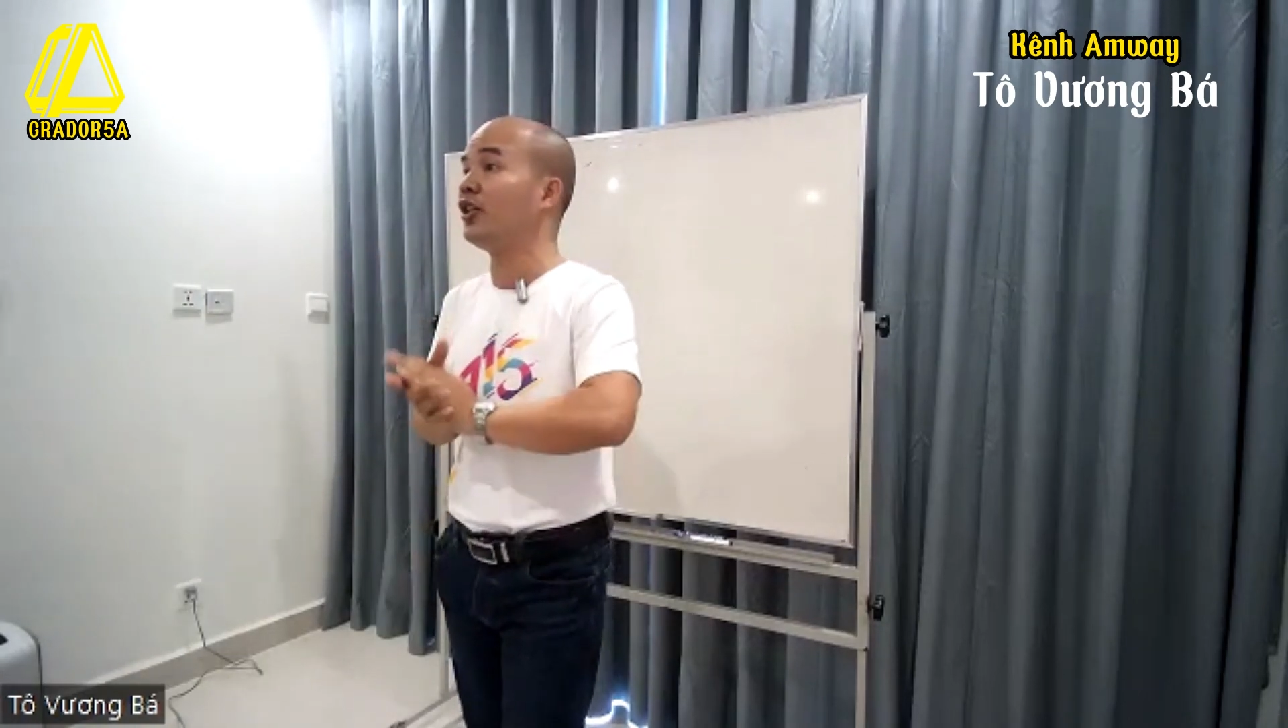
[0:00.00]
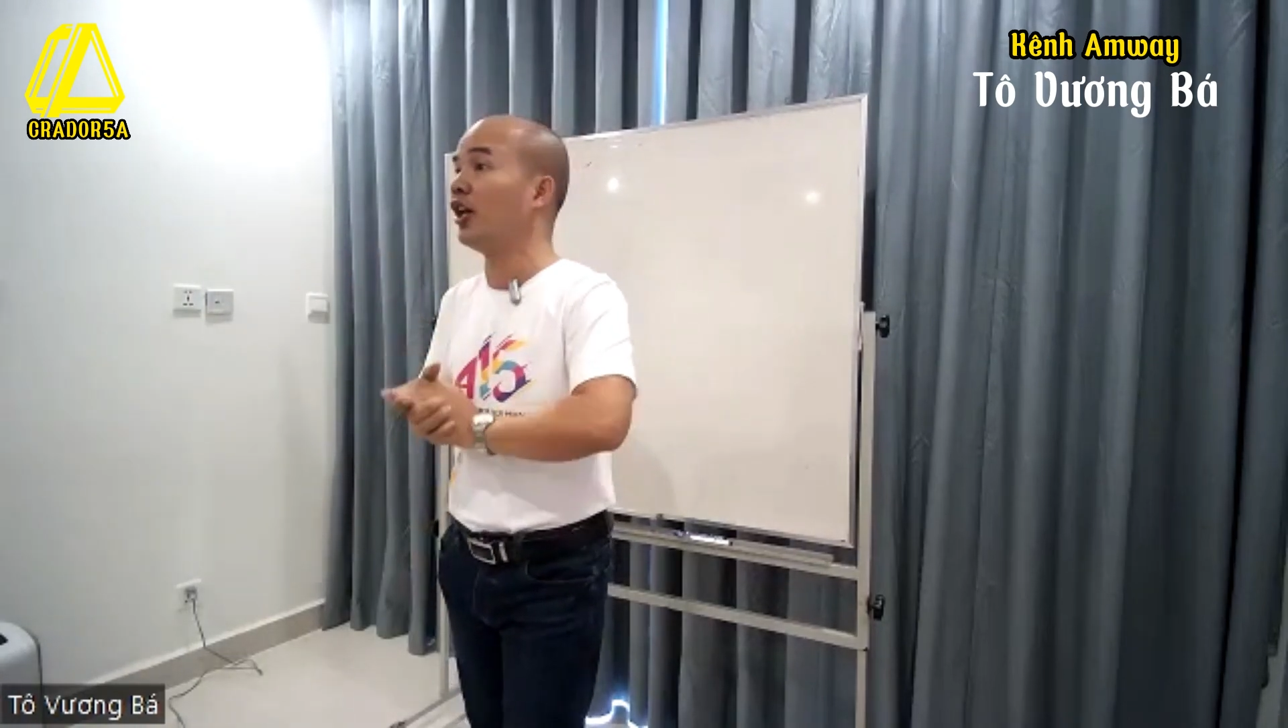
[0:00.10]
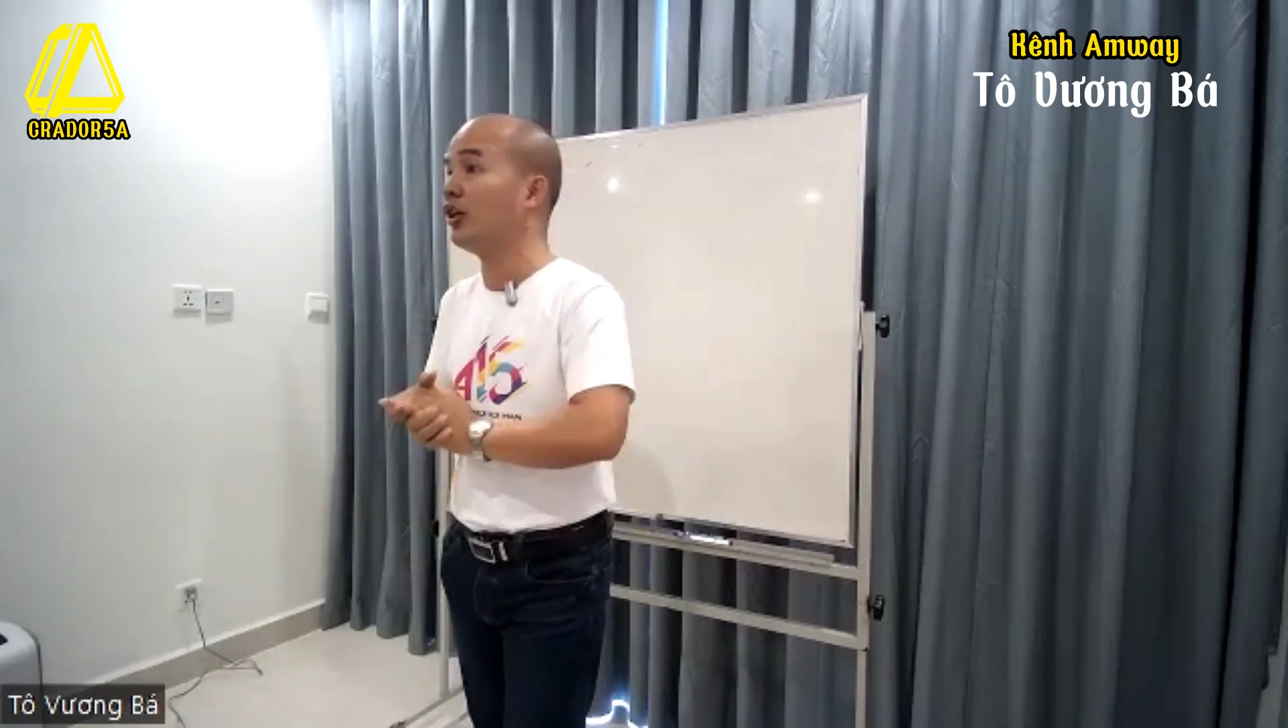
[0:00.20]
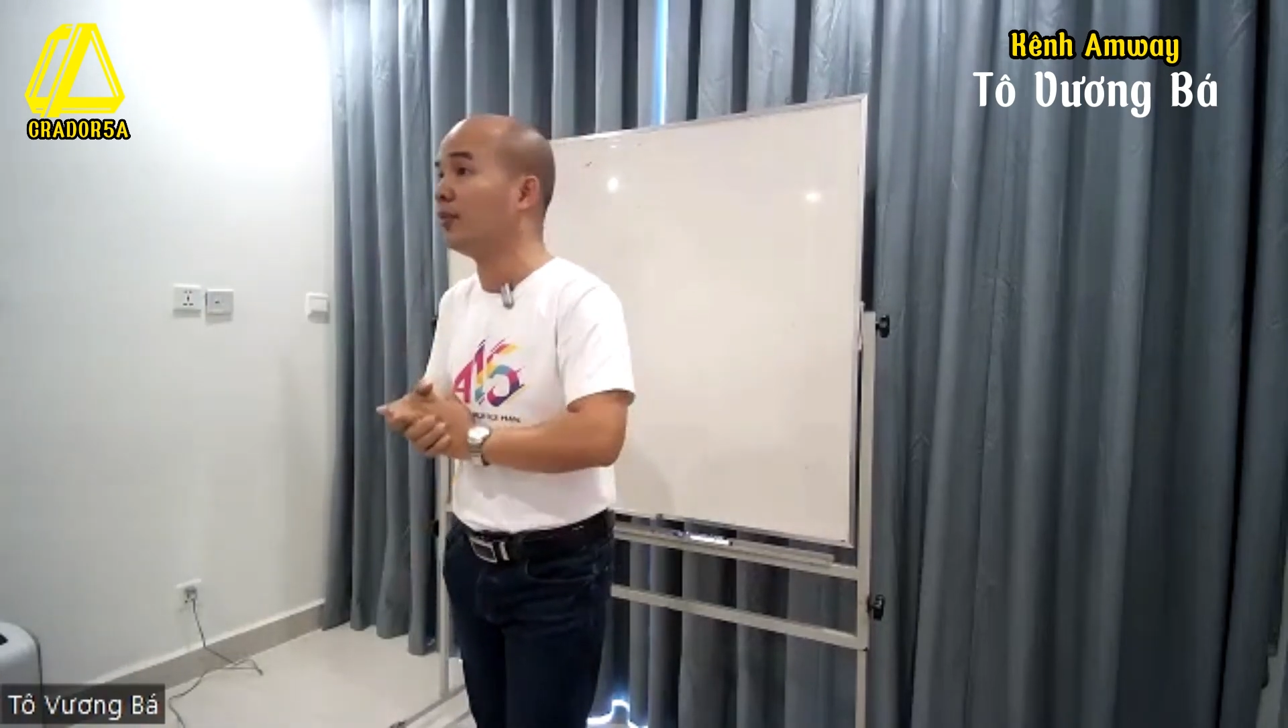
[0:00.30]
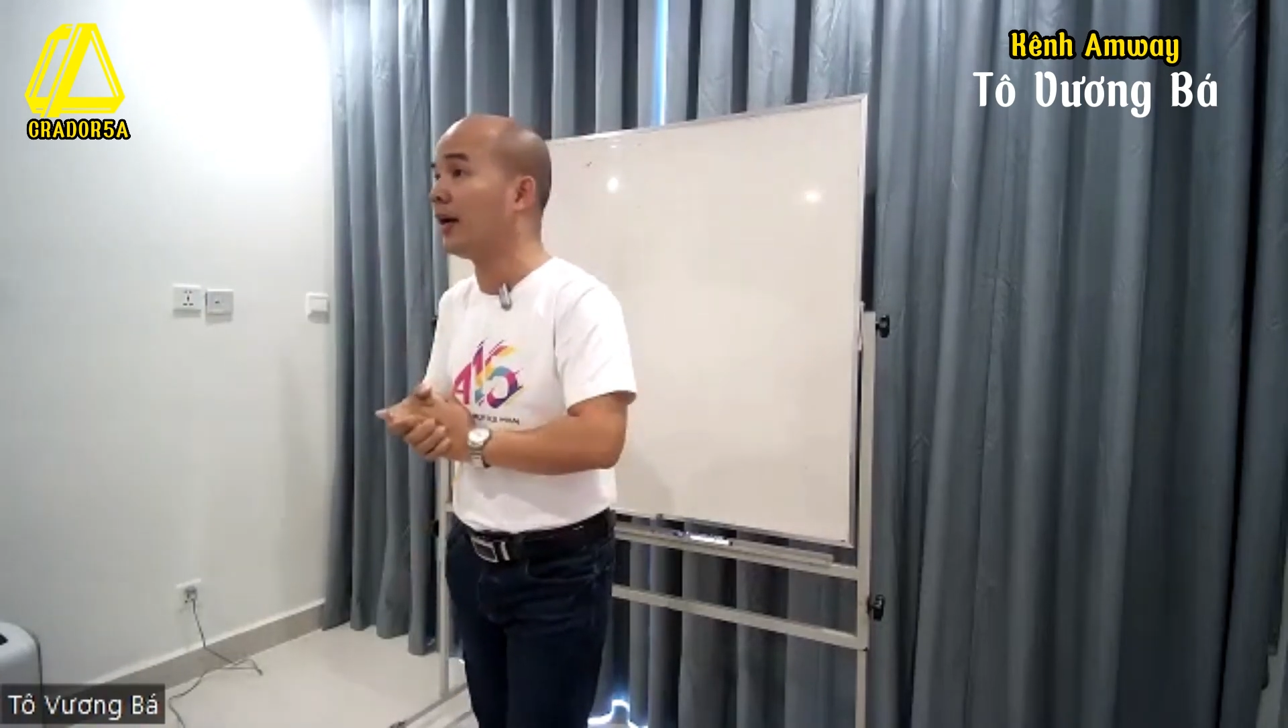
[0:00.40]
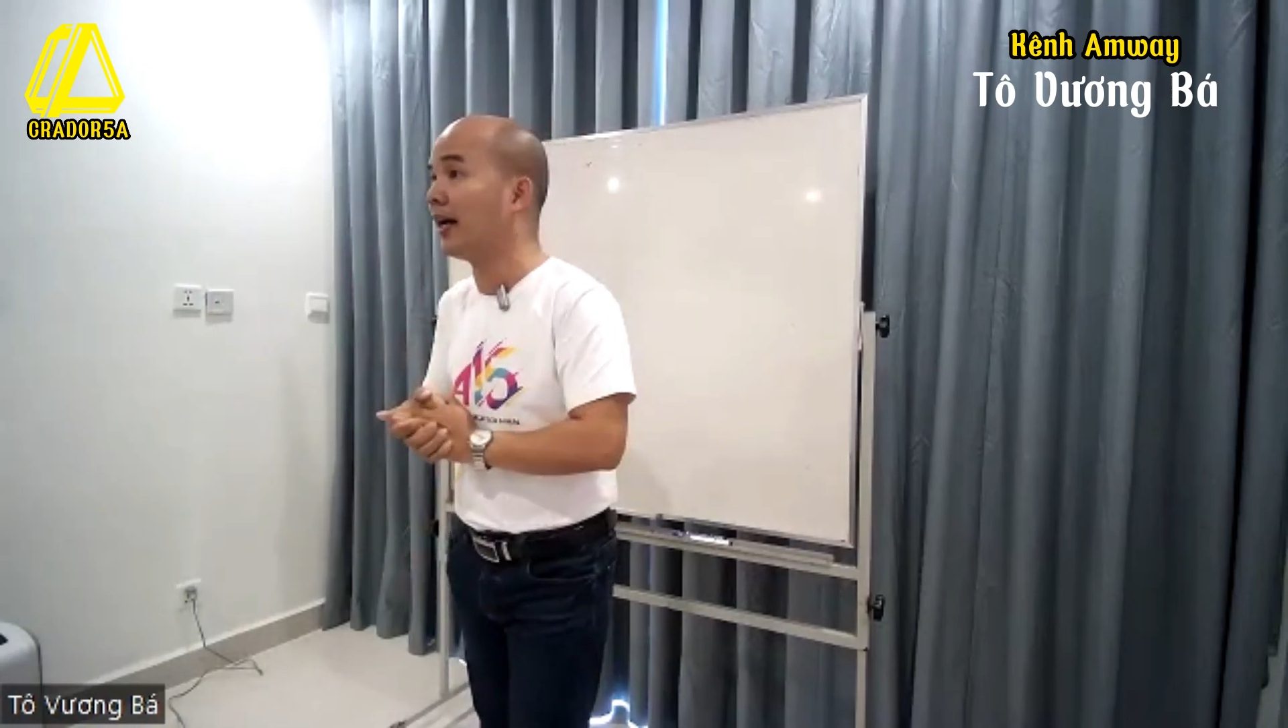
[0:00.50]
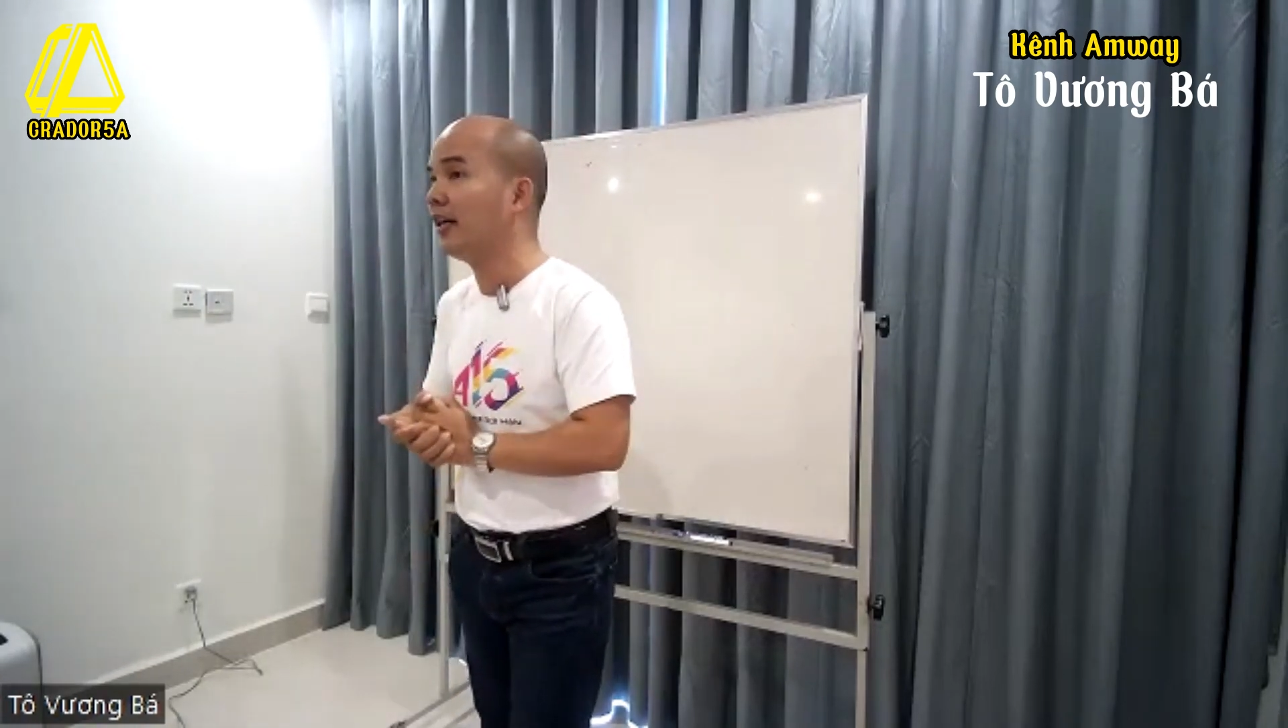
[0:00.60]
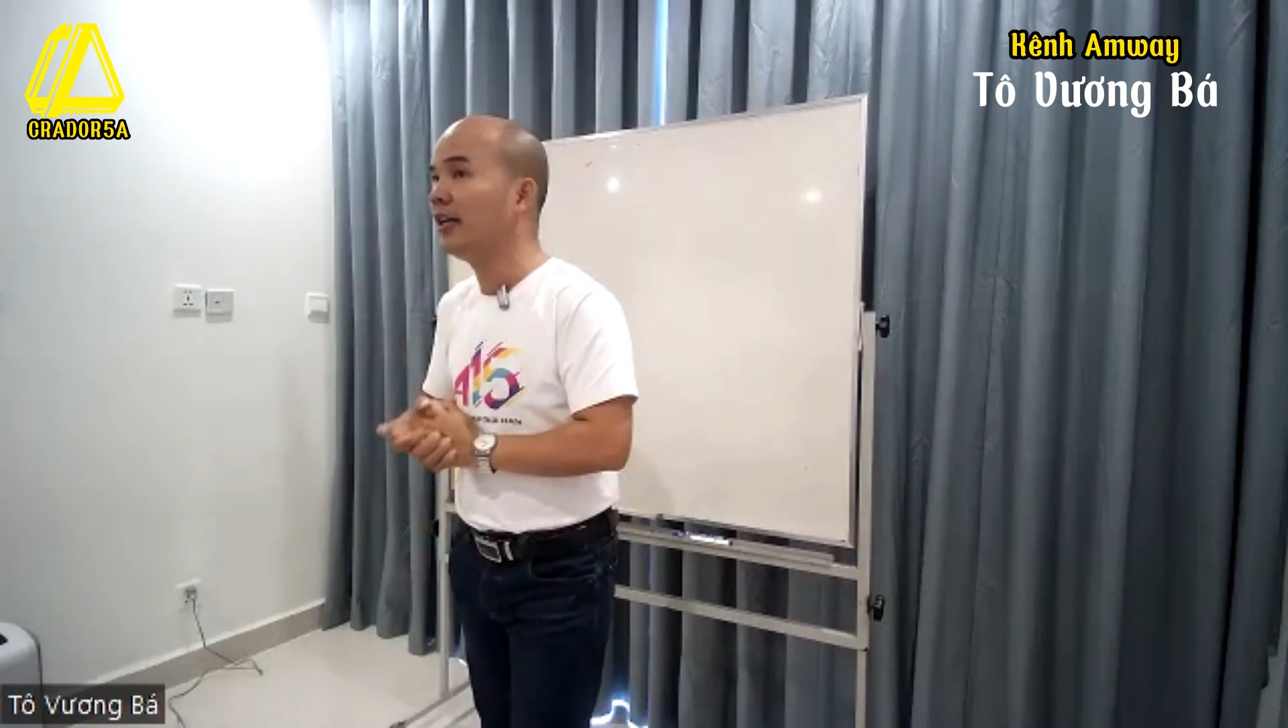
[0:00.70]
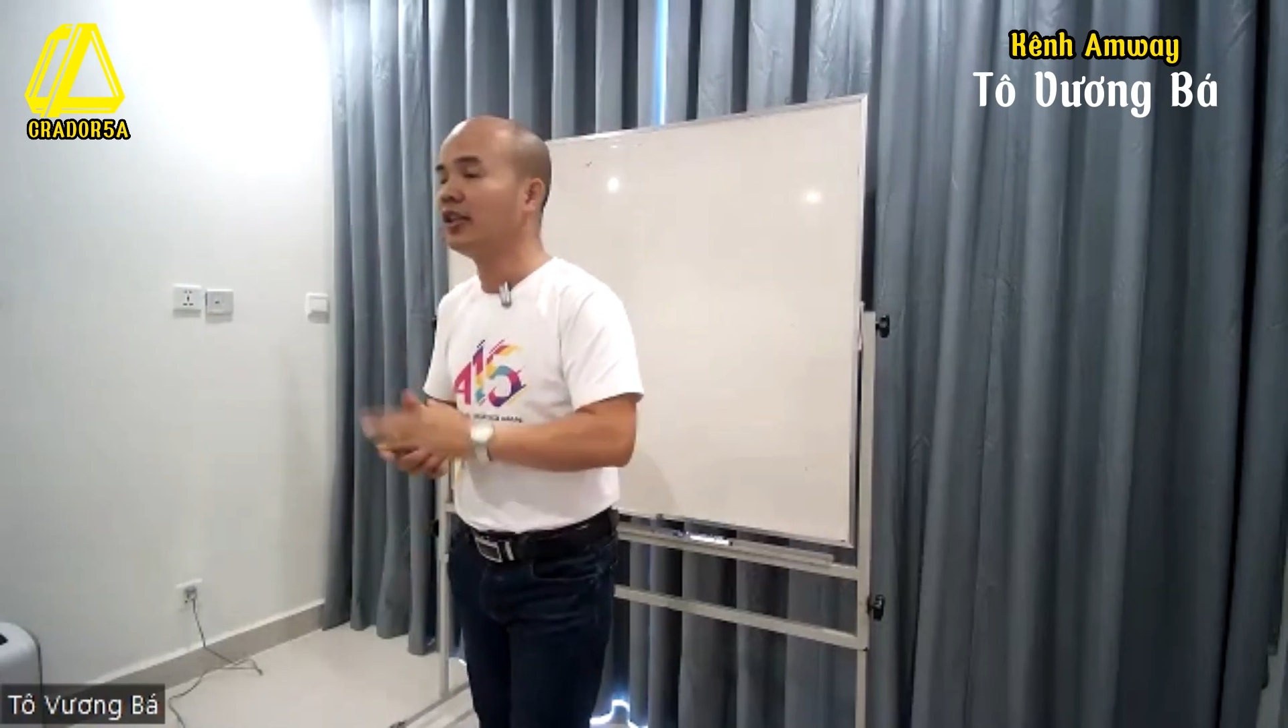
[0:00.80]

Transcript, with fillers: chọn đúng không ạ